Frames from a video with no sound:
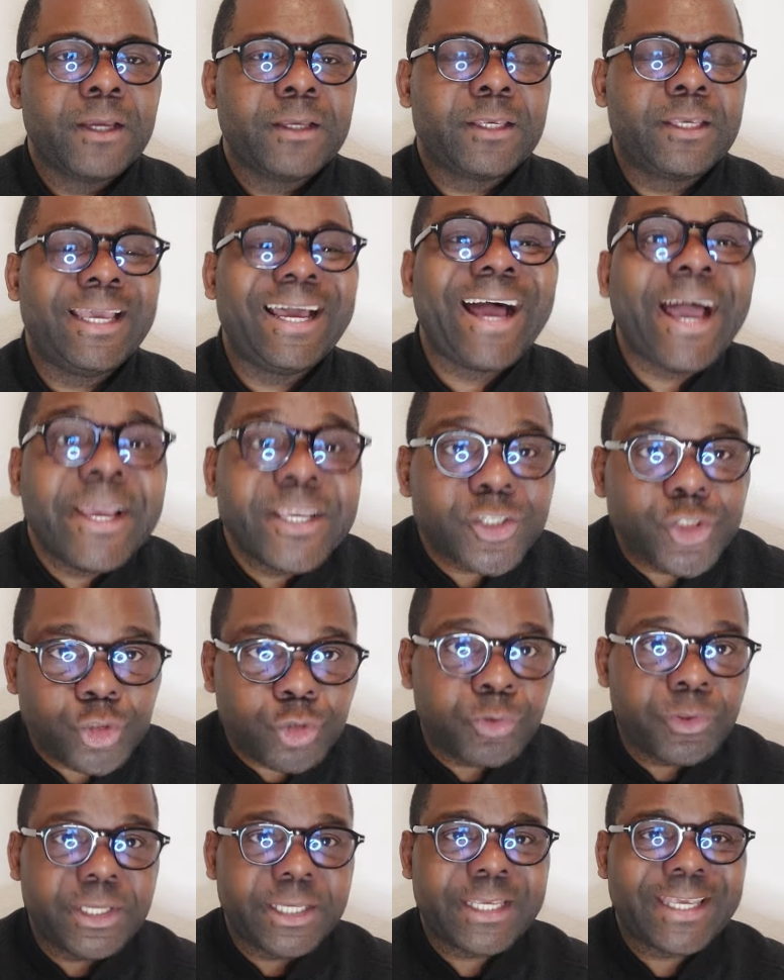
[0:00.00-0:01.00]
qui a
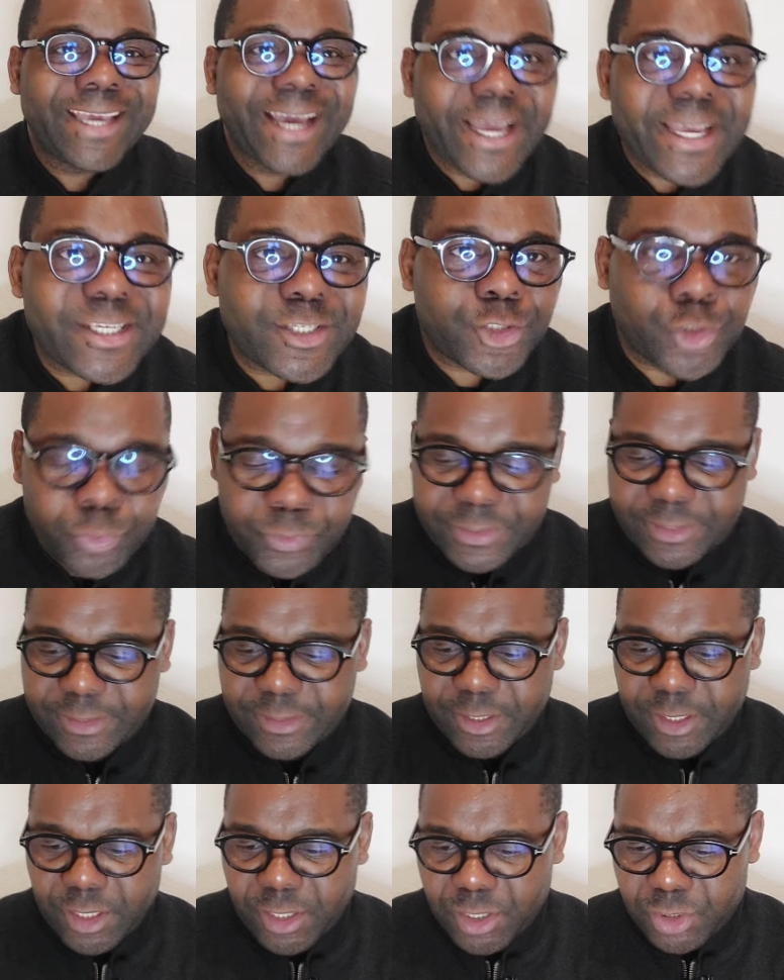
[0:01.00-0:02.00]
instruit, qui a instruit
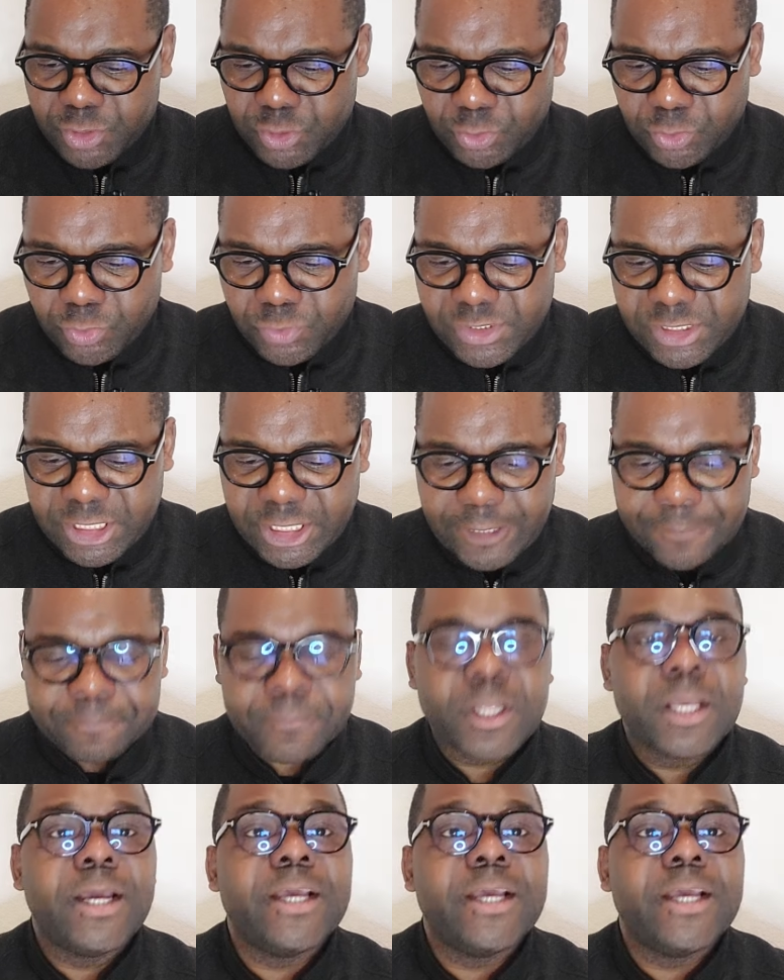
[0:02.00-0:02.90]
ce dossier.